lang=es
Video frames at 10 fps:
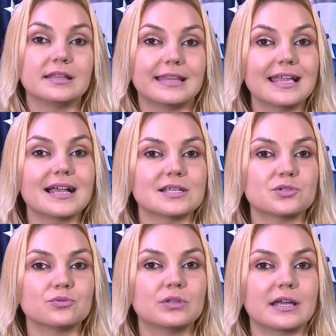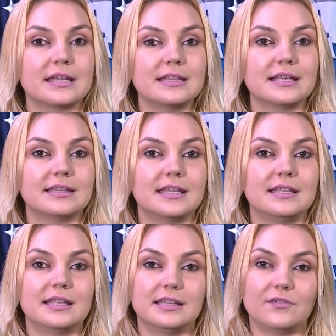Tenga su tarjeta de
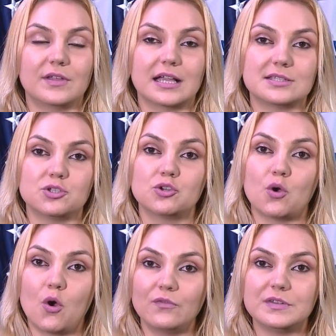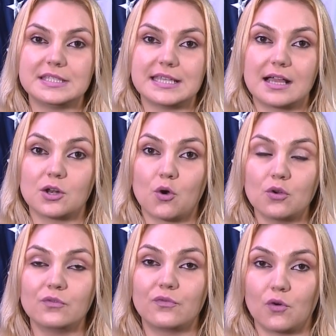identificación oficial
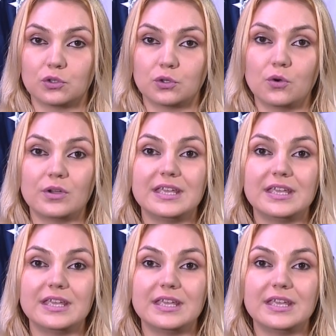con foto